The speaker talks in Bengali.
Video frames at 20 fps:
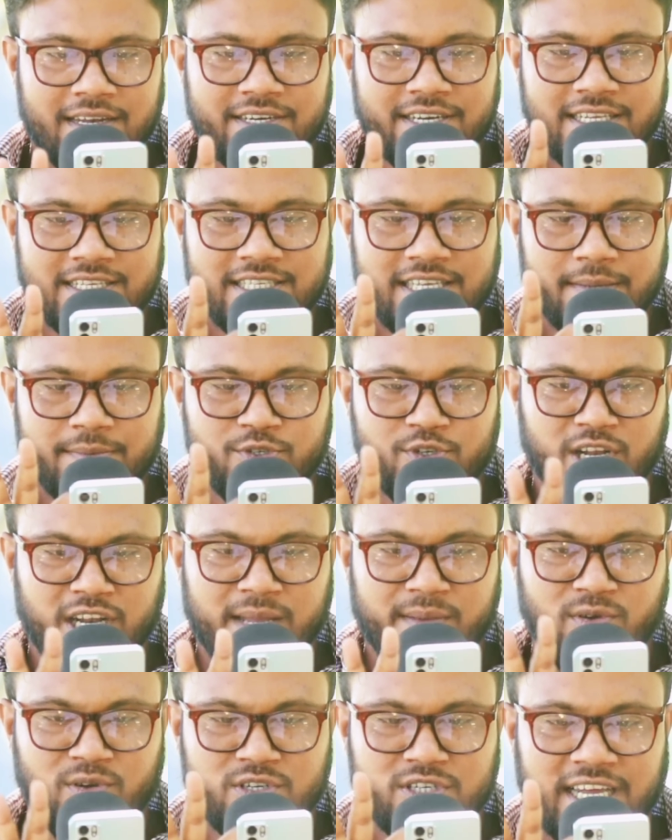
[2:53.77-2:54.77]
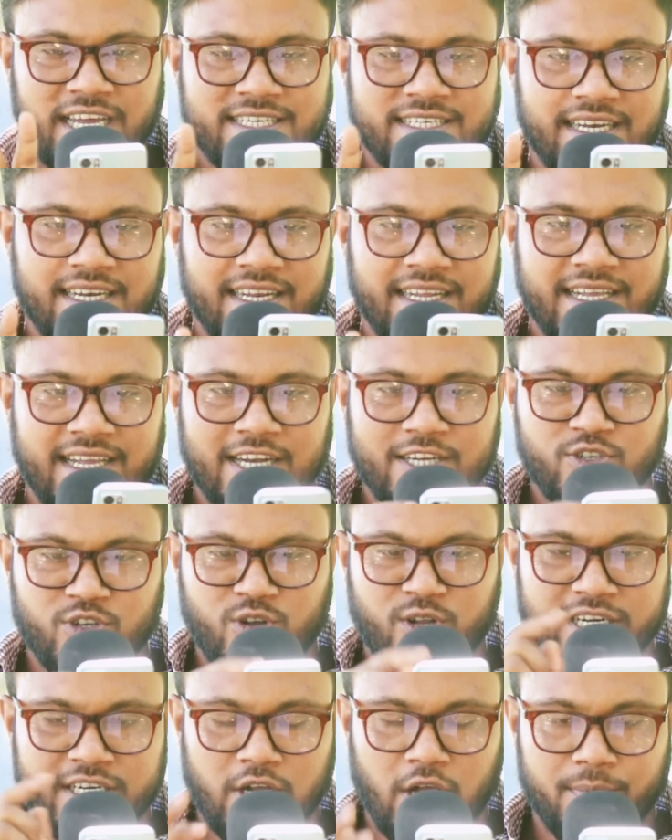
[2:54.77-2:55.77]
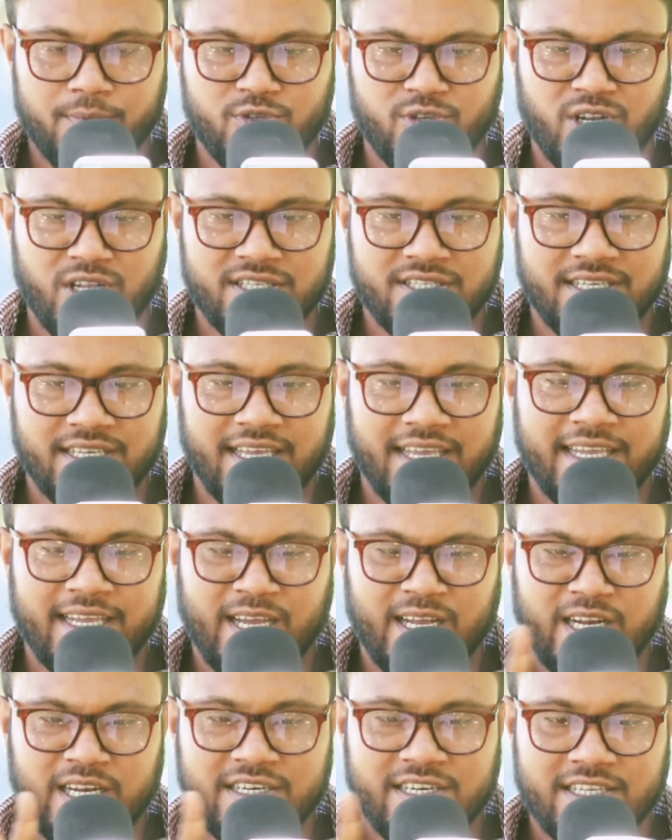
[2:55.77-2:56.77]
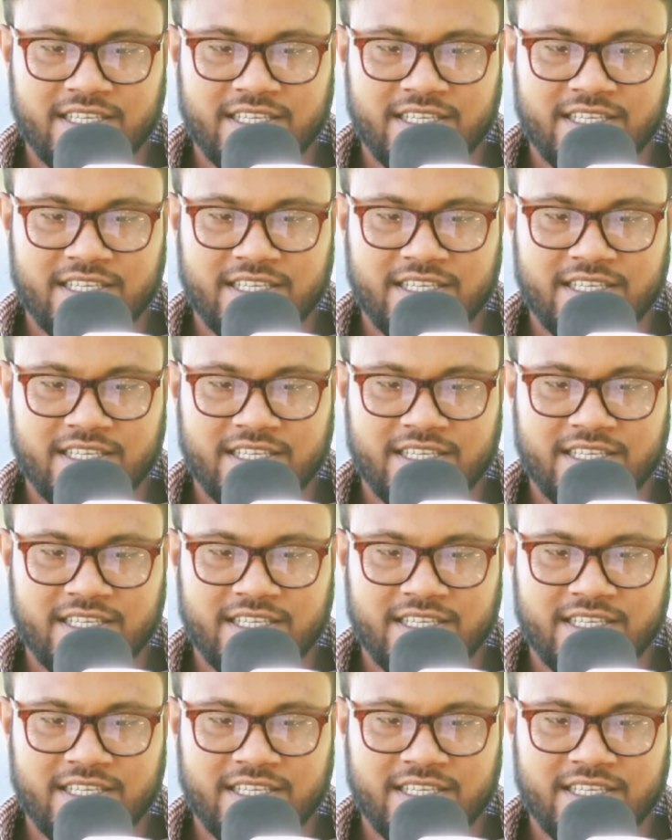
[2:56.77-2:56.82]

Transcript: ডেসক্রিপশন এবং টাইটেল লেখার জন্য একটা অপশন আছে এইখানে